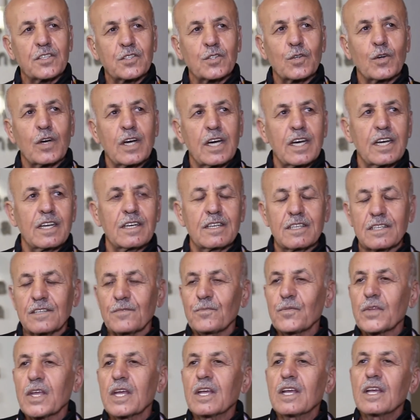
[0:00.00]
سؤال
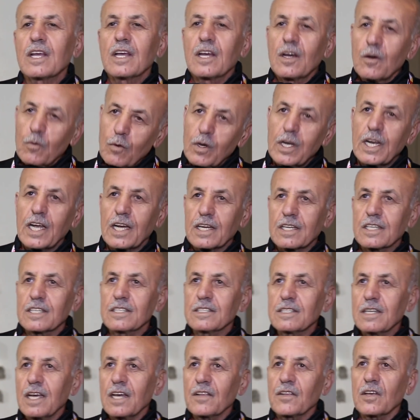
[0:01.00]

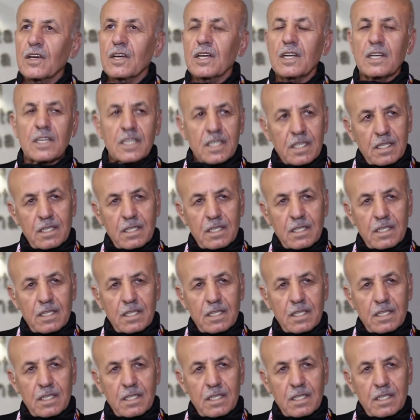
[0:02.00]
ولكن هذا